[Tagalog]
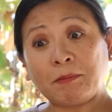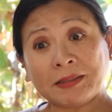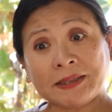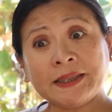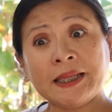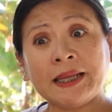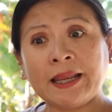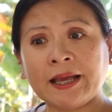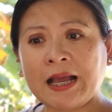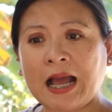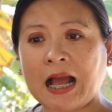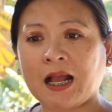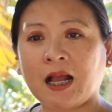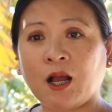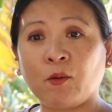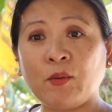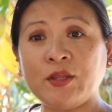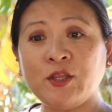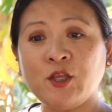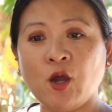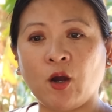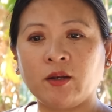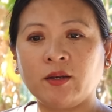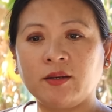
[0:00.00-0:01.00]
Ba't nila
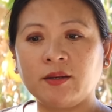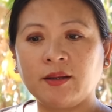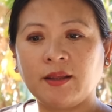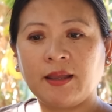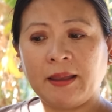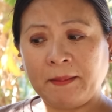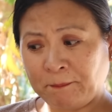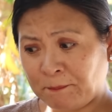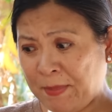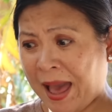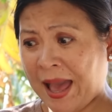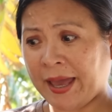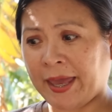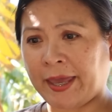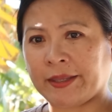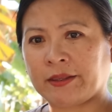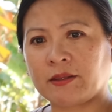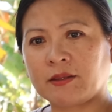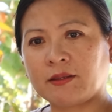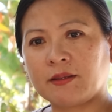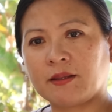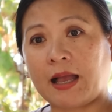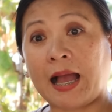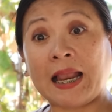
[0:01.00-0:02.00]
gagawin yon? Bakit?
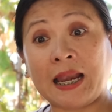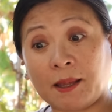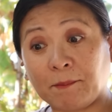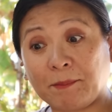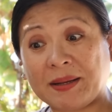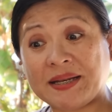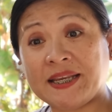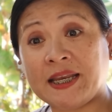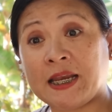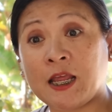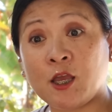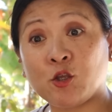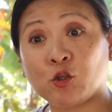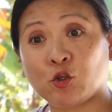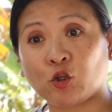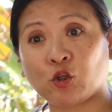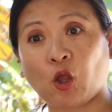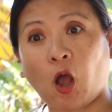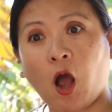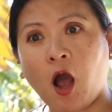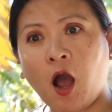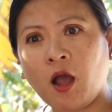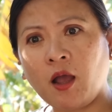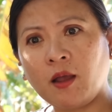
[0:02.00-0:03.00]
Alam ba nila yung
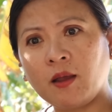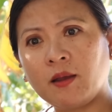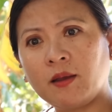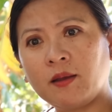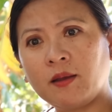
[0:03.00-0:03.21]
totoo?